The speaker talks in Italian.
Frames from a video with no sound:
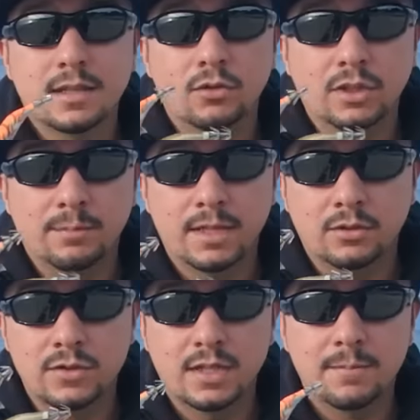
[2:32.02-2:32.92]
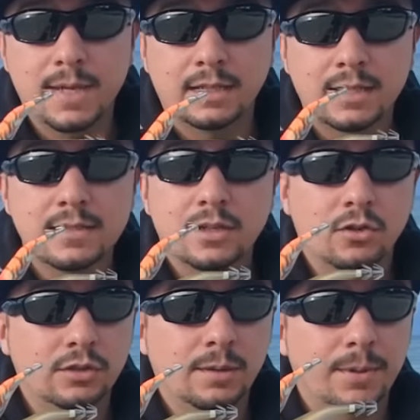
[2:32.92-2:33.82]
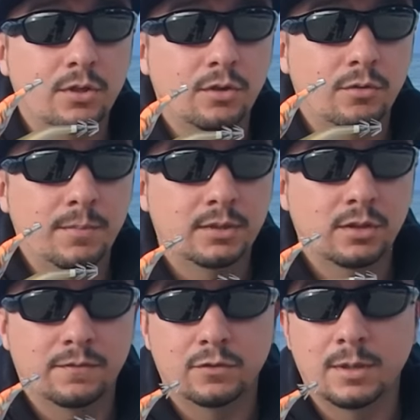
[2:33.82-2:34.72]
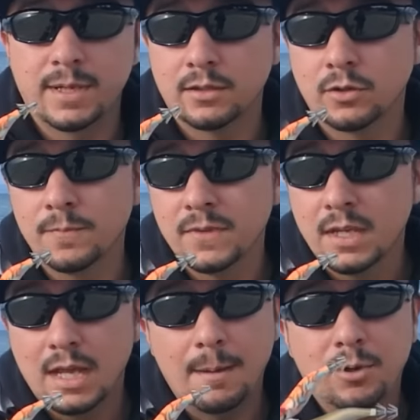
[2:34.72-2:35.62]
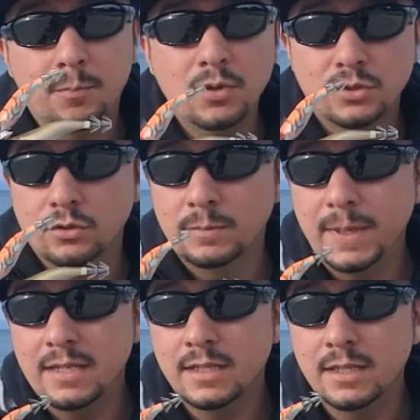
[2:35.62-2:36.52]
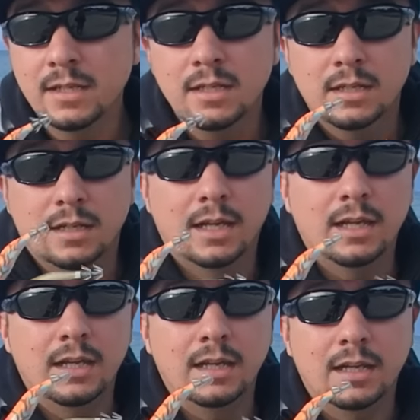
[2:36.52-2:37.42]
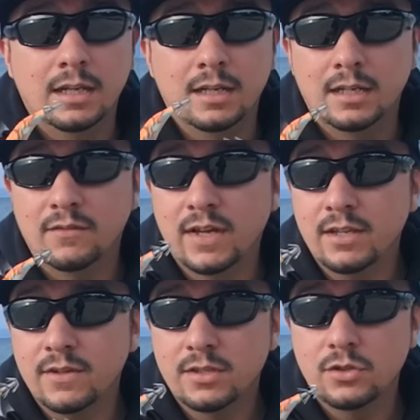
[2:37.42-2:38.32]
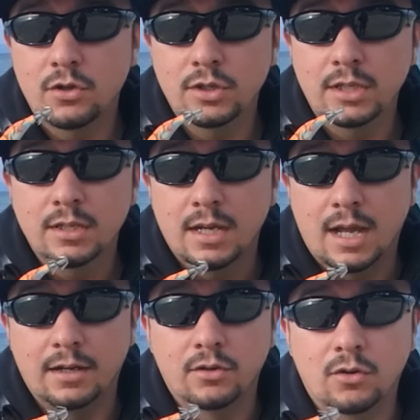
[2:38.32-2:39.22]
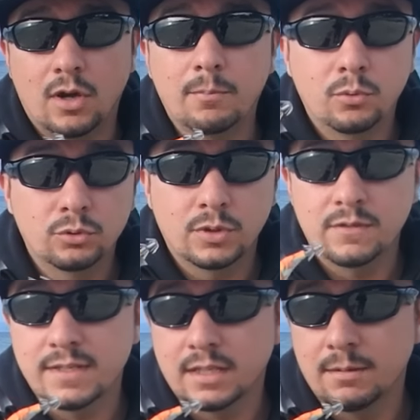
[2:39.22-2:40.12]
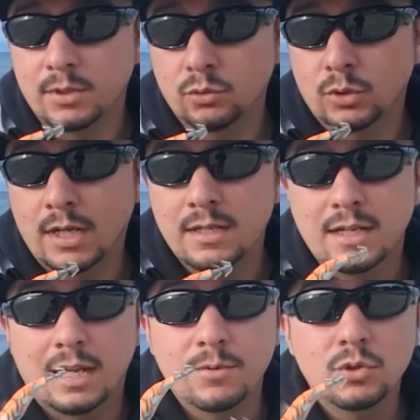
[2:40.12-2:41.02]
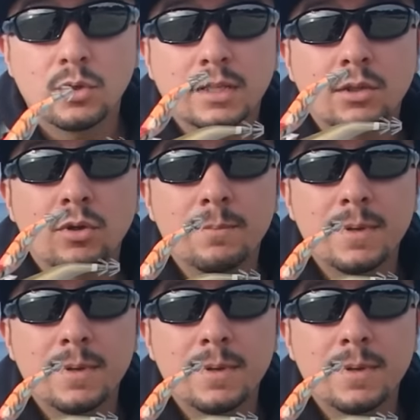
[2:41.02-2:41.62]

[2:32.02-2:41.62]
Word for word: secondi al metro, ossia impiega 3 secondi a percorrere un metro di affondamento. A proposito di pesi, le, le varie versioni hanno appunto una diversa grammatura, la misura da